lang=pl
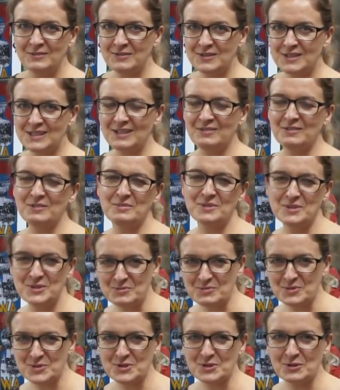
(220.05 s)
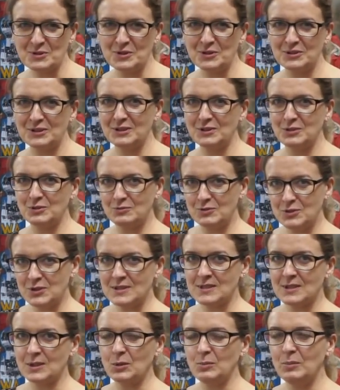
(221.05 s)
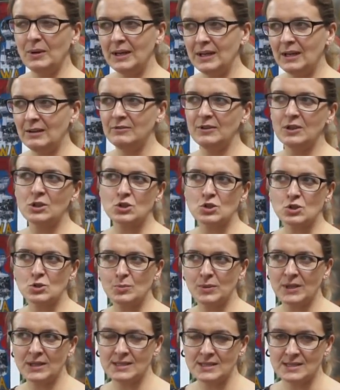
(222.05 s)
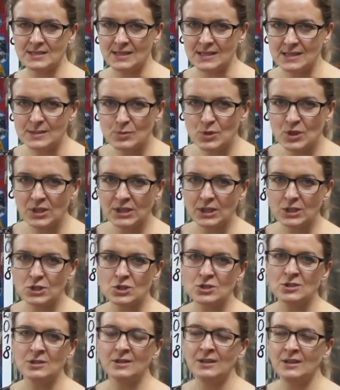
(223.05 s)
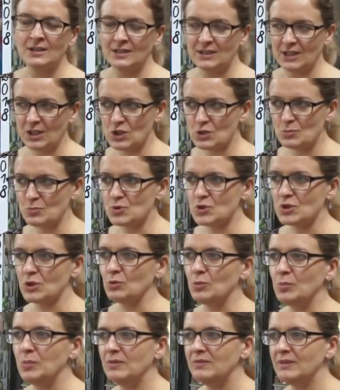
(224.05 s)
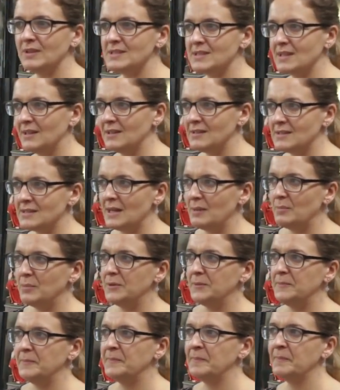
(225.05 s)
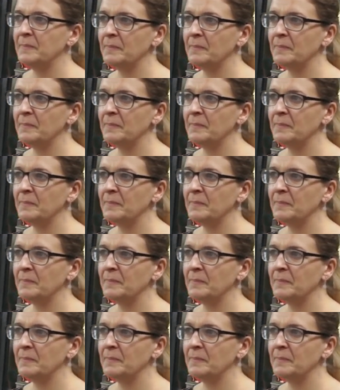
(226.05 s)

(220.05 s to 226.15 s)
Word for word: Wystawę będzie można oglądać do 20 maja. Większość prac jest na sprzedaż, także można kupować, zachęcamy.